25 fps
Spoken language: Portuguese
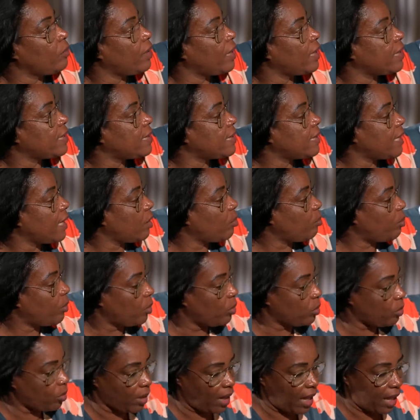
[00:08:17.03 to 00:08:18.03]
descendo pelo
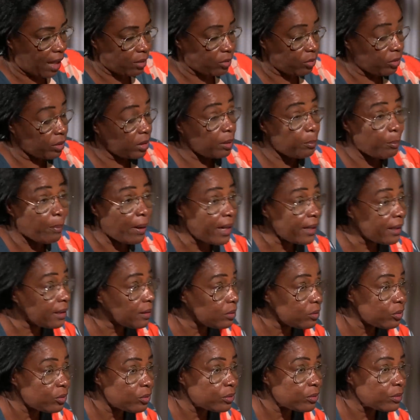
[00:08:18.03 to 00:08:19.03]
outro lado e
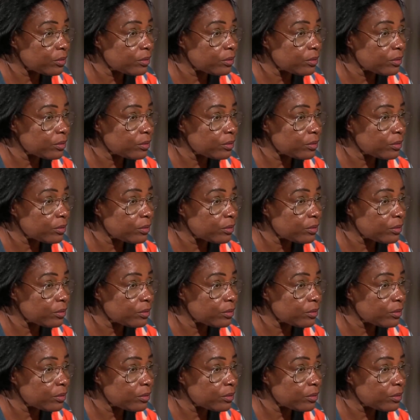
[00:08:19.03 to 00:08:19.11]
parando.